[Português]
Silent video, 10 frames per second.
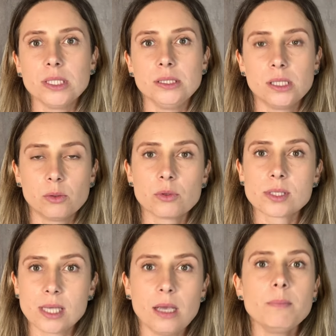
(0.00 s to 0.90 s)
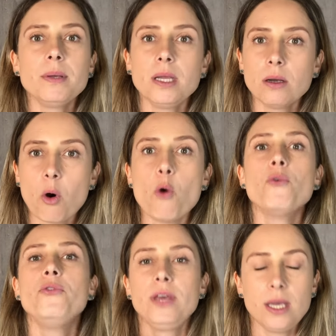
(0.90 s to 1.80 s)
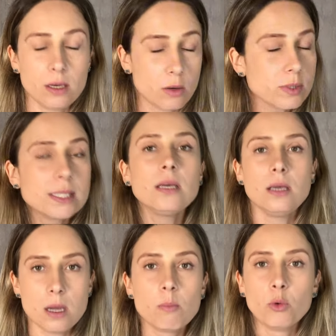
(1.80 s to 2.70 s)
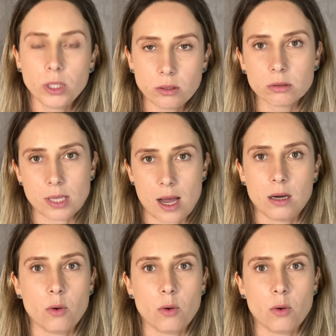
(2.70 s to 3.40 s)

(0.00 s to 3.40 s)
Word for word: Então eu sempre ouvi, não seguia muito, tá?